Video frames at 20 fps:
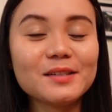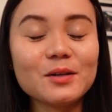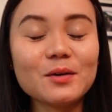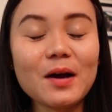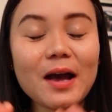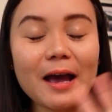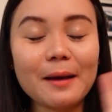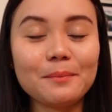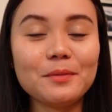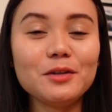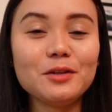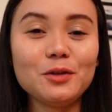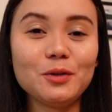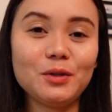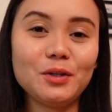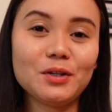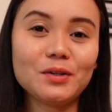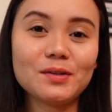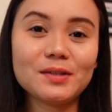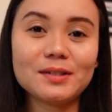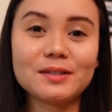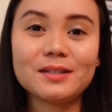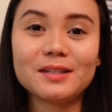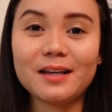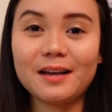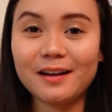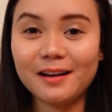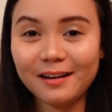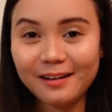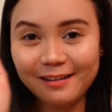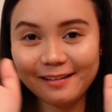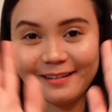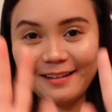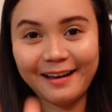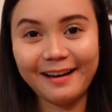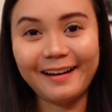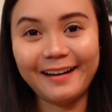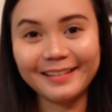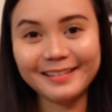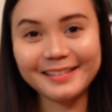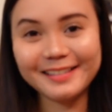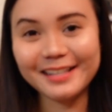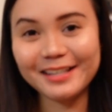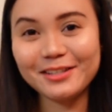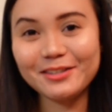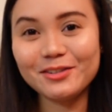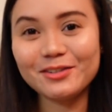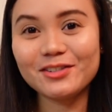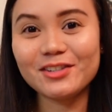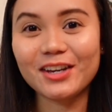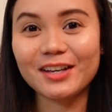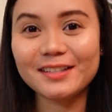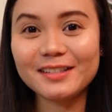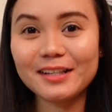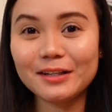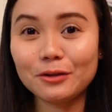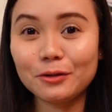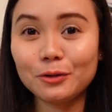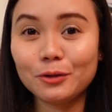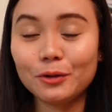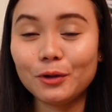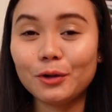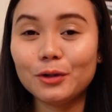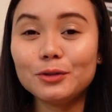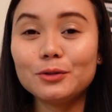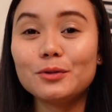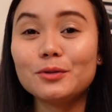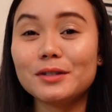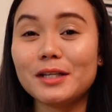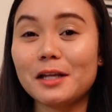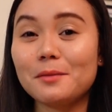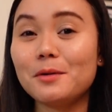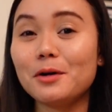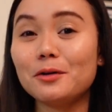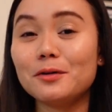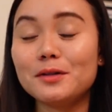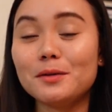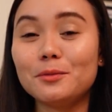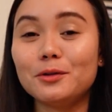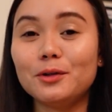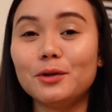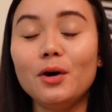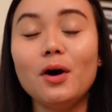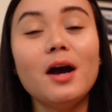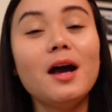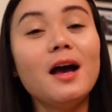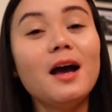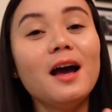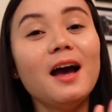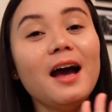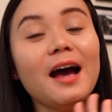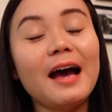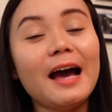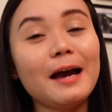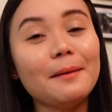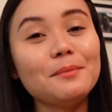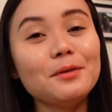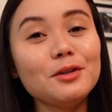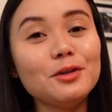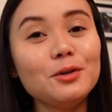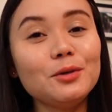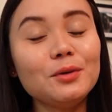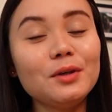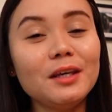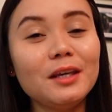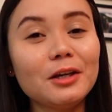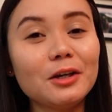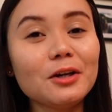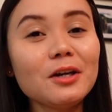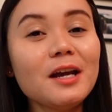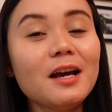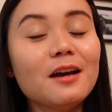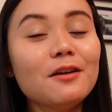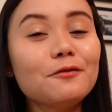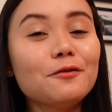So, Happy New Year sa lahat, sa inyo dyan, sa nanonood, kung saan mo kayo sa mundo. Happy New Year!